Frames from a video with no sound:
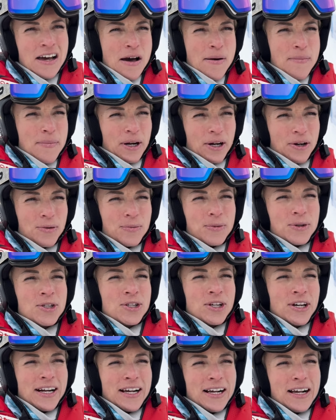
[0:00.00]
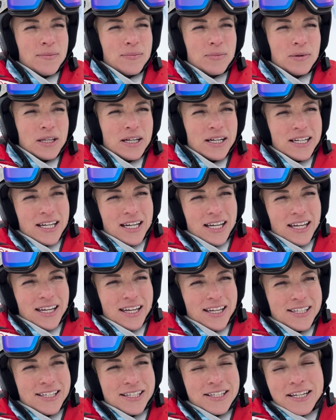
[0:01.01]
per cominciare a
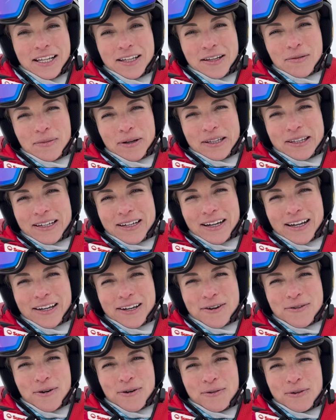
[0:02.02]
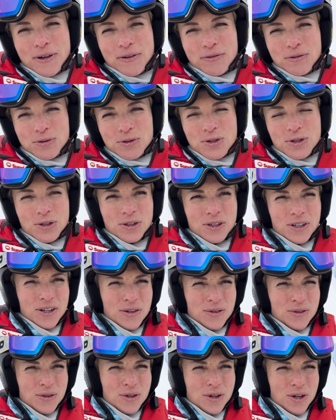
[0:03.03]
capire se c'è del materiale nuovo che
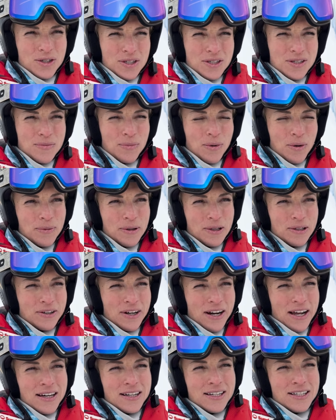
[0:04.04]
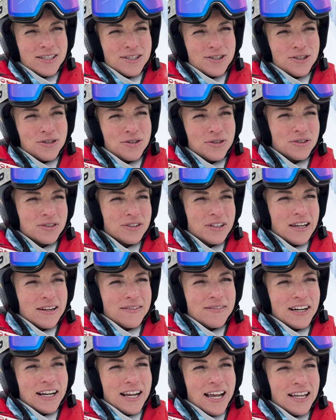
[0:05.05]
funziona o cosa si può migliorare, se ci sono delle
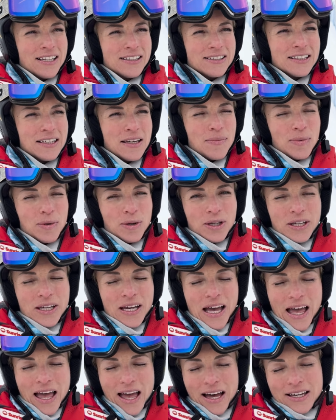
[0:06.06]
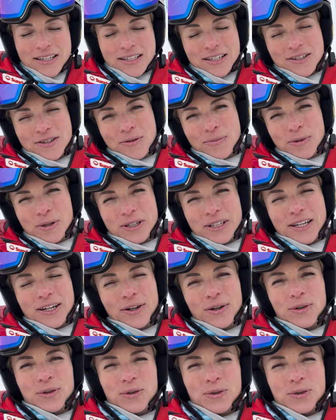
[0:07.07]
varianti che poi ha senso portare con